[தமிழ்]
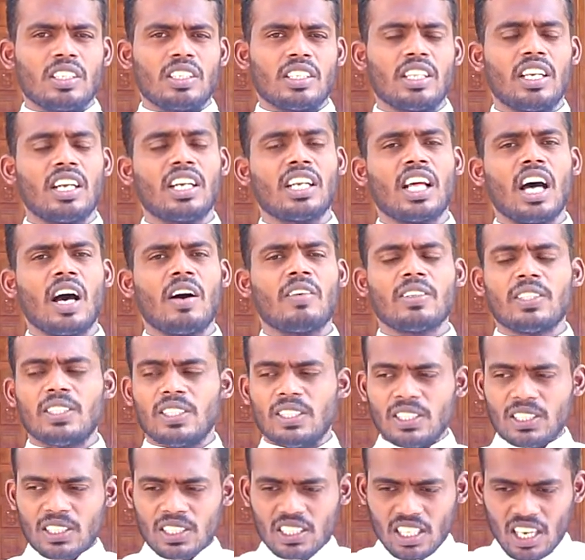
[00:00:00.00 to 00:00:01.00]
இரண்டாவது
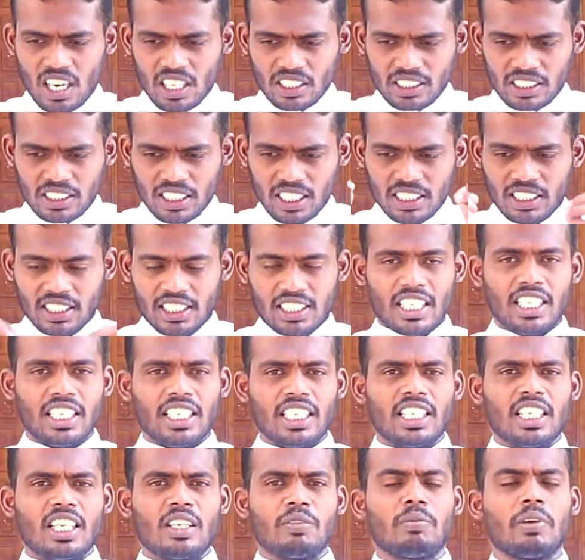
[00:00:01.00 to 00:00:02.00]
திராட்சை
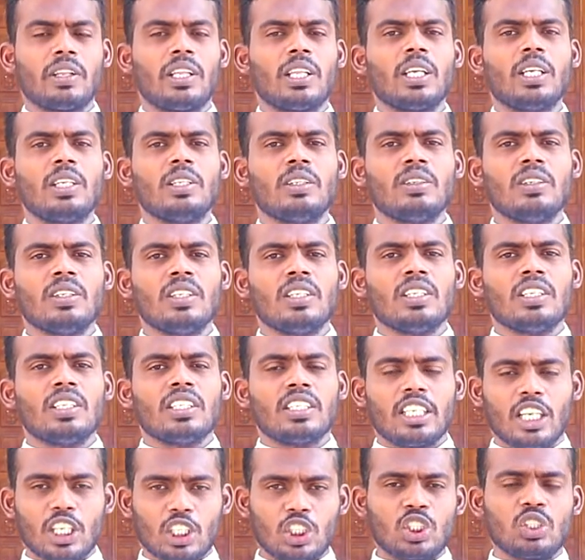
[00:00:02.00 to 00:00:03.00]
செடி என்பது
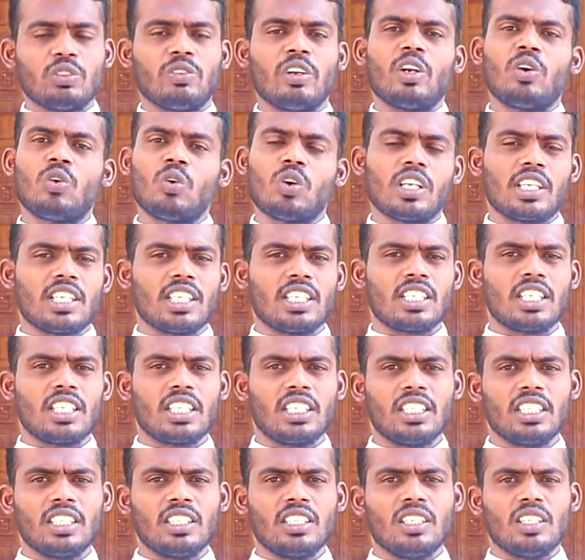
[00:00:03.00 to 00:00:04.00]
இயேசுவை
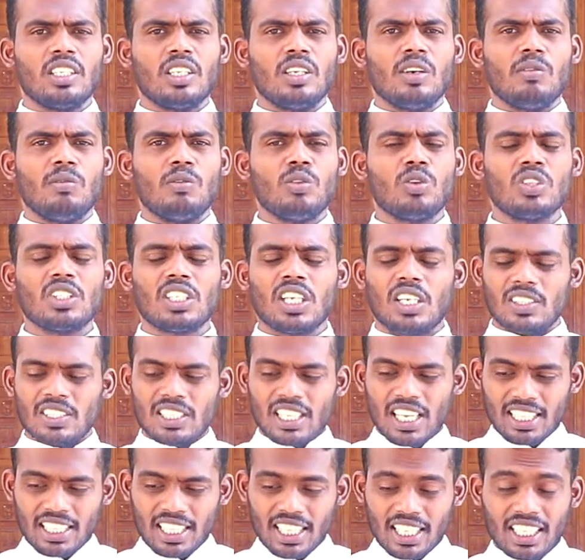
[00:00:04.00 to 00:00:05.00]
குறிக்கின்றது
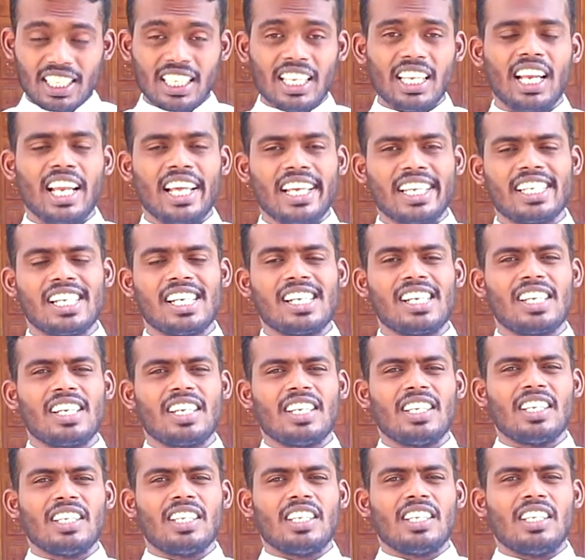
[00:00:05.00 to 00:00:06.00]
மூன்றாவது அதன் கிளைகள்
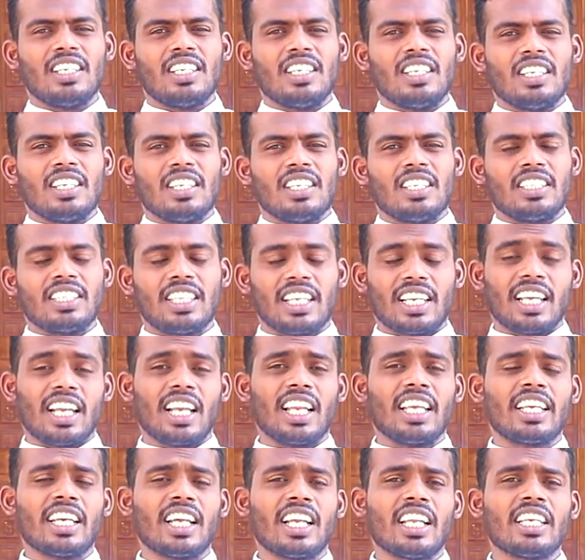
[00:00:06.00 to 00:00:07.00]
இந்த
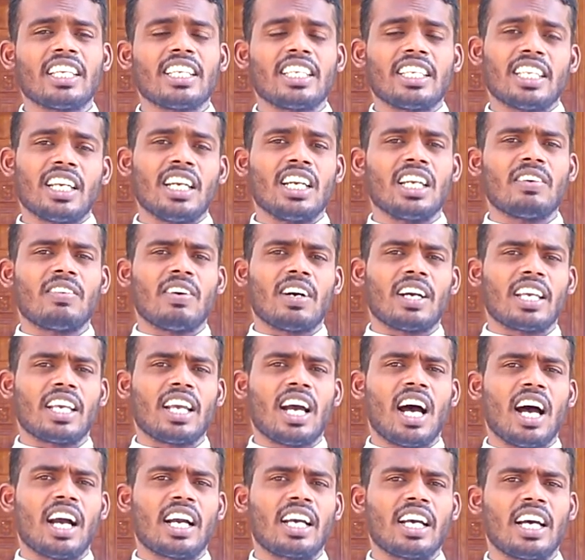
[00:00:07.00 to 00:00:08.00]
கிளைகளை இரண்டு
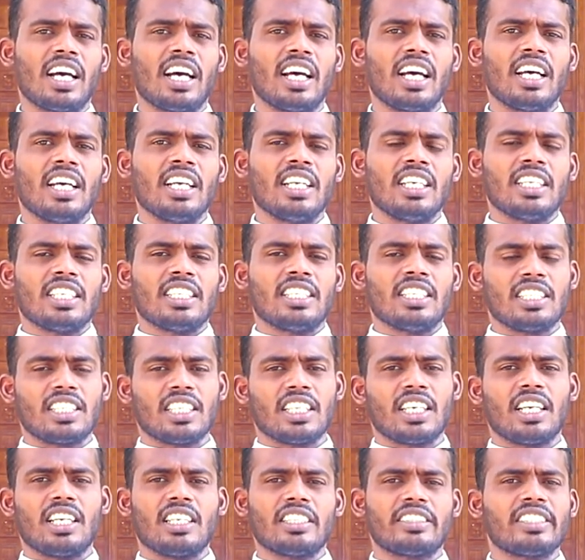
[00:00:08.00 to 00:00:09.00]
வகையாக
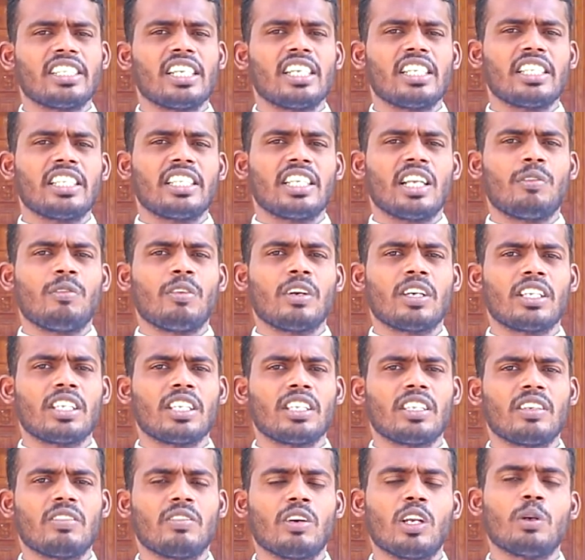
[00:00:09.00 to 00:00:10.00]
இன்றைய நற்செய்தி நமக்கு
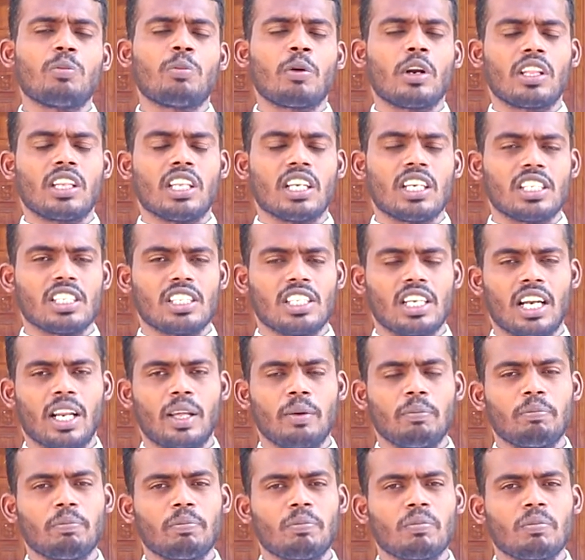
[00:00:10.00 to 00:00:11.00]
வெளிப்படுத்துகின்றன
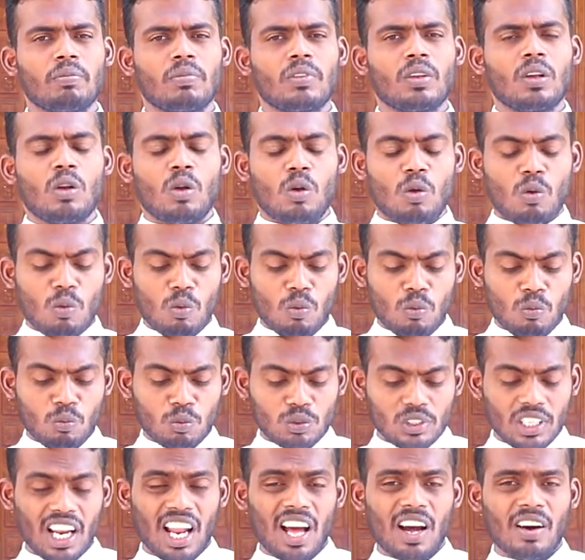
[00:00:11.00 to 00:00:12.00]

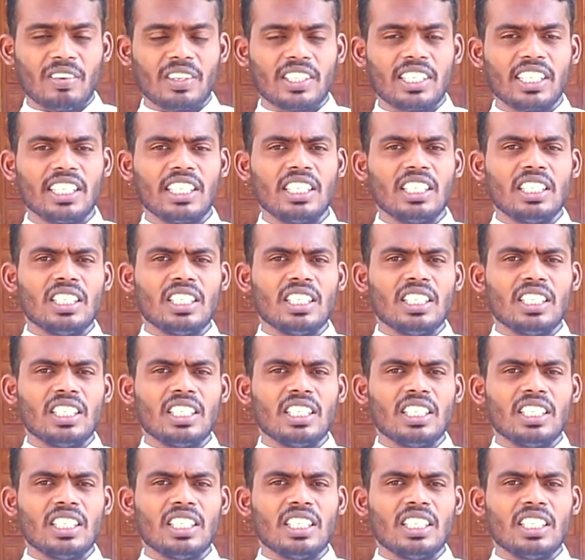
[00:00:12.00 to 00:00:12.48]
முதலாவது